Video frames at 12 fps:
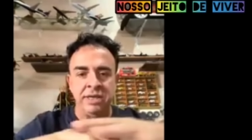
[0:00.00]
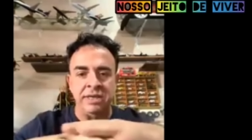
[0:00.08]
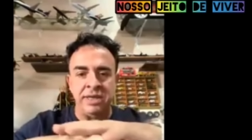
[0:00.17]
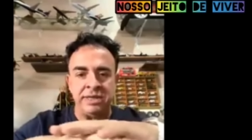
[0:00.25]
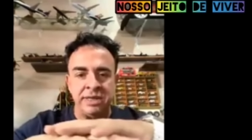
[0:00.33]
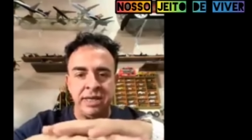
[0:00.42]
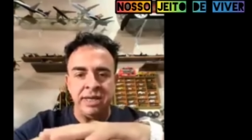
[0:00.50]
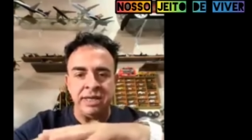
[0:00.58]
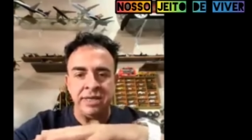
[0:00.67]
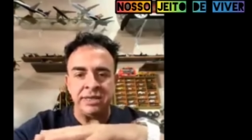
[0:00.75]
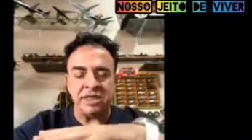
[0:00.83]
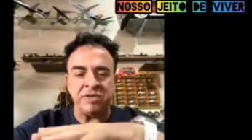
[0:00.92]
desse,
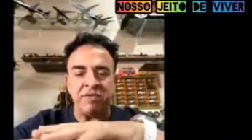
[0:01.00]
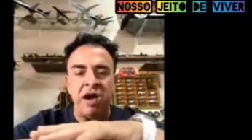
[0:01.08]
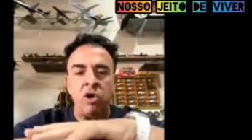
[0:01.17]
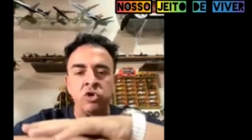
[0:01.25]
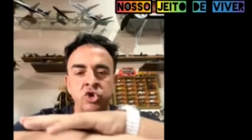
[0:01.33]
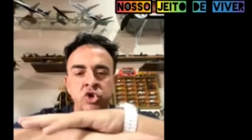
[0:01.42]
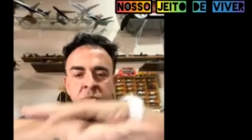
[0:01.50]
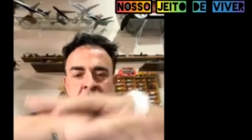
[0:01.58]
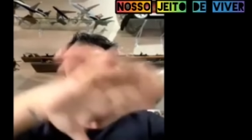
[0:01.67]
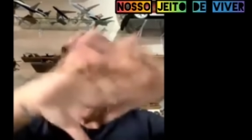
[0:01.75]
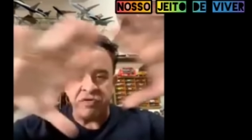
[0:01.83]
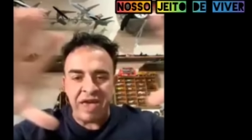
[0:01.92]
desses falsos
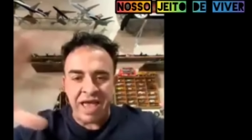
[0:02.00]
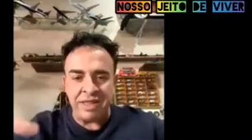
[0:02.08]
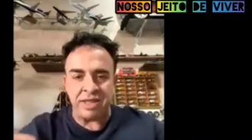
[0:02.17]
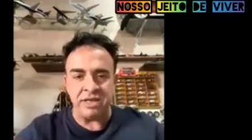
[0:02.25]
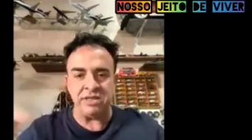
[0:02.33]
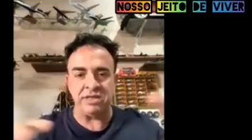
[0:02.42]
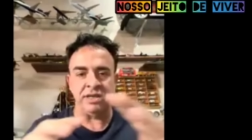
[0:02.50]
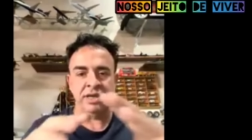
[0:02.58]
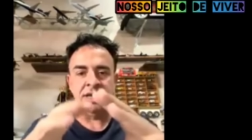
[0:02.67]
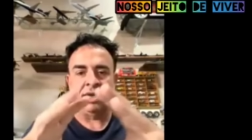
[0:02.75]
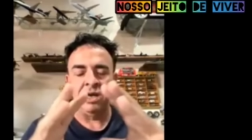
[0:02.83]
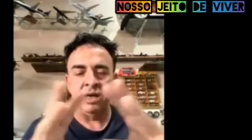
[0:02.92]
profetas.
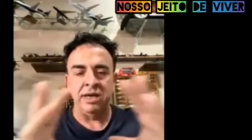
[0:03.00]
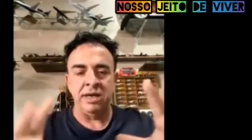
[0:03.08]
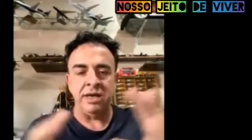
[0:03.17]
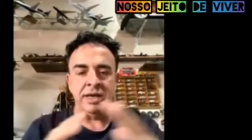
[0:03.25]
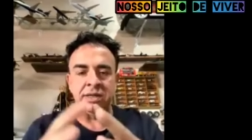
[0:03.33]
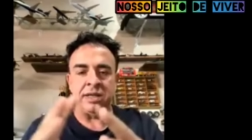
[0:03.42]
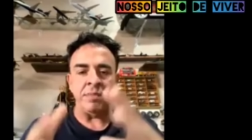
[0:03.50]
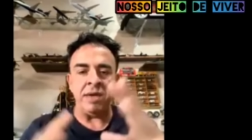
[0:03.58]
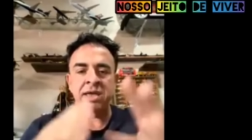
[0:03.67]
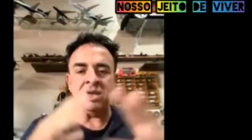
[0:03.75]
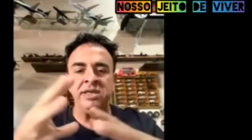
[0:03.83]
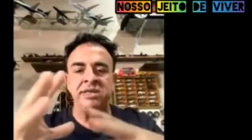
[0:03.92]
Uh,
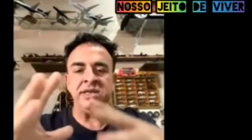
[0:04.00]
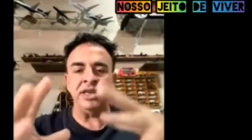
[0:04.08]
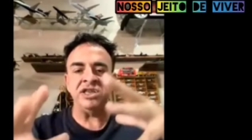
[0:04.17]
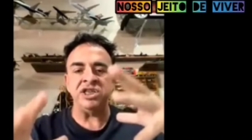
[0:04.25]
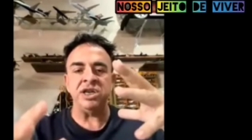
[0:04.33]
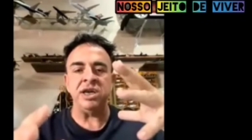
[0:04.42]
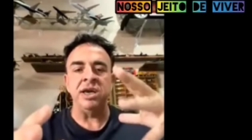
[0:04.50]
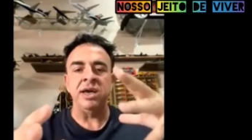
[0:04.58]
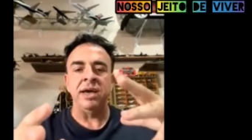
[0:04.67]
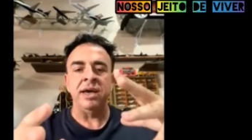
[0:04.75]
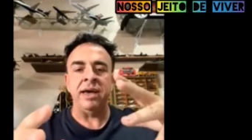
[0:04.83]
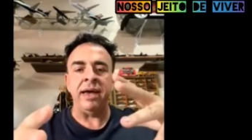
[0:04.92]
também existe
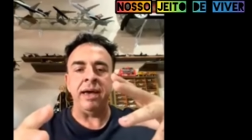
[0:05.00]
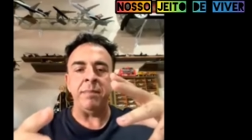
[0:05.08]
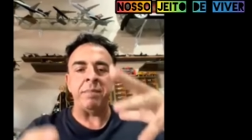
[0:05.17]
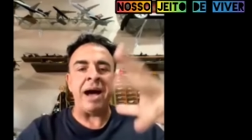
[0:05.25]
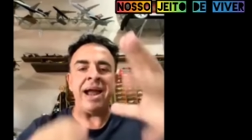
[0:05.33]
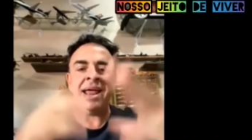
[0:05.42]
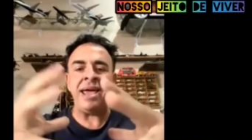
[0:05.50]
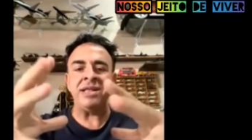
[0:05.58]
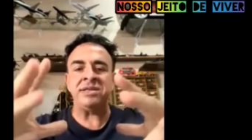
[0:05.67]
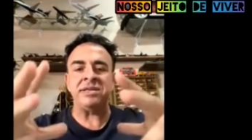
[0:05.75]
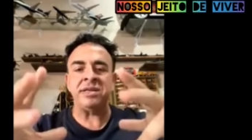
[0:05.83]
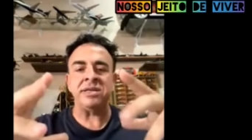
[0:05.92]
eh,
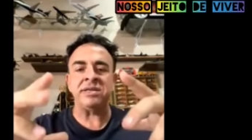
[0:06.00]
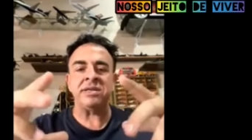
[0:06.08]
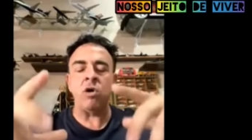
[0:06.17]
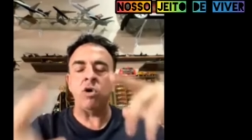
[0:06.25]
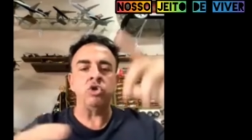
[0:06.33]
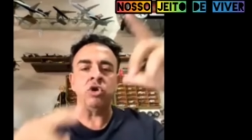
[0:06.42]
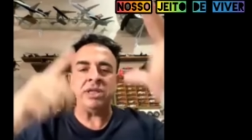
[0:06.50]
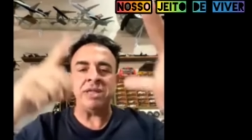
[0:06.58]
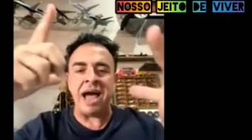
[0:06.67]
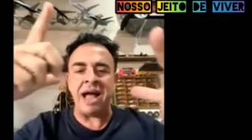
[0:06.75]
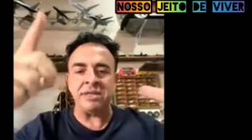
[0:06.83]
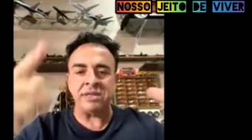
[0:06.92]
parentes que são
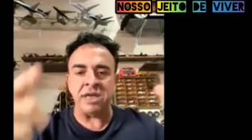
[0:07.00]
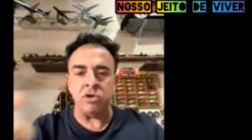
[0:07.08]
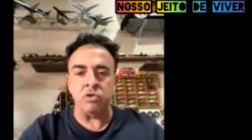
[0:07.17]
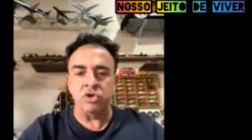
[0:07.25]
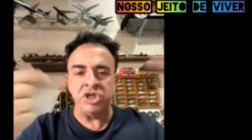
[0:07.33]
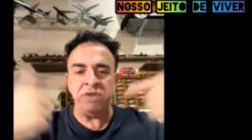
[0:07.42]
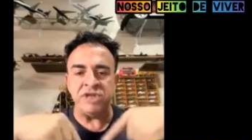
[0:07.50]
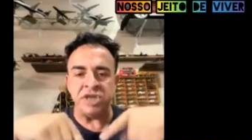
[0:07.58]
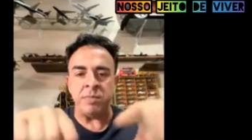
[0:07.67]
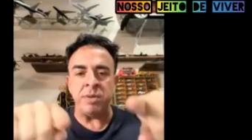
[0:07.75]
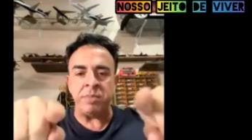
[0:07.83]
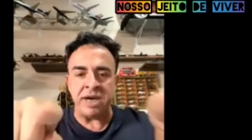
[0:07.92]
autoridades, que inclusive
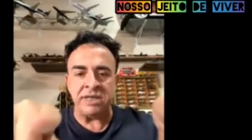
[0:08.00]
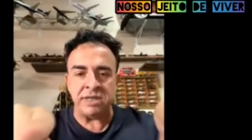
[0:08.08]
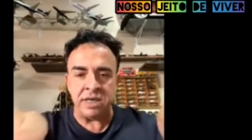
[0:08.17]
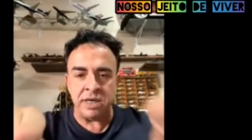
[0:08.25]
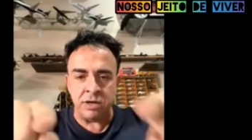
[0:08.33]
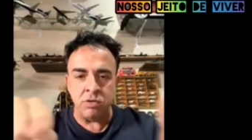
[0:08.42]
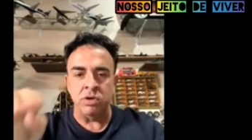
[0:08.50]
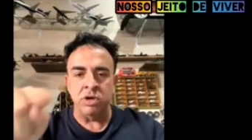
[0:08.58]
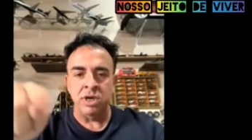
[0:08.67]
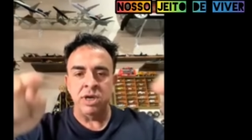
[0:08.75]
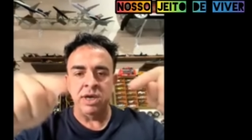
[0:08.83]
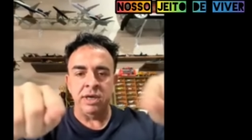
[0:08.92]
já me perseguiu
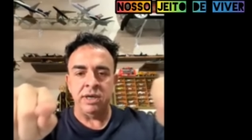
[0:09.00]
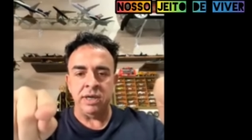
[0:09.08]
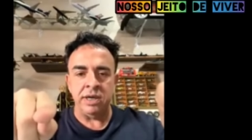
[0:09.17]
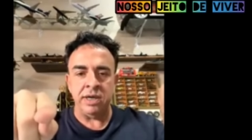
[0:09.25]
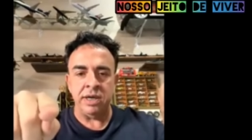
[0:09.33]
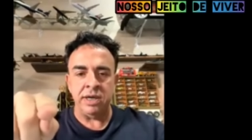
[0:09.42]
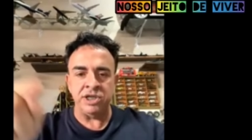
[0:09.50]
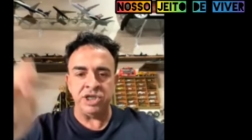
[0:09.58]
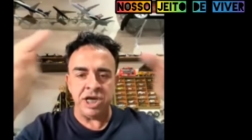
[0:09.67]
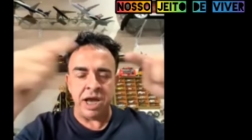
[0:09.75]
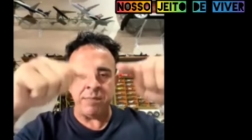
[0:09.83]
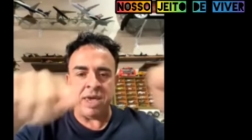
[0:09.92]
uh,
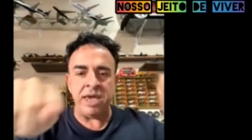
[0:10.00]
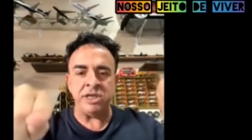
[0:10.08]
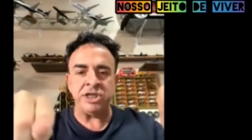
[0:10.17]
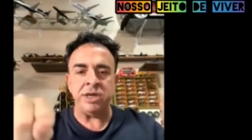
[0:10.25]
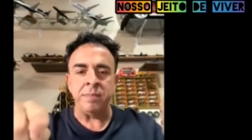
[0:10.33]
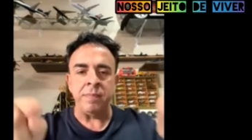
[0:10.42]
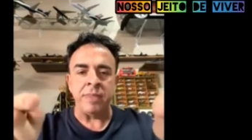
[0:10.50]
antigamente,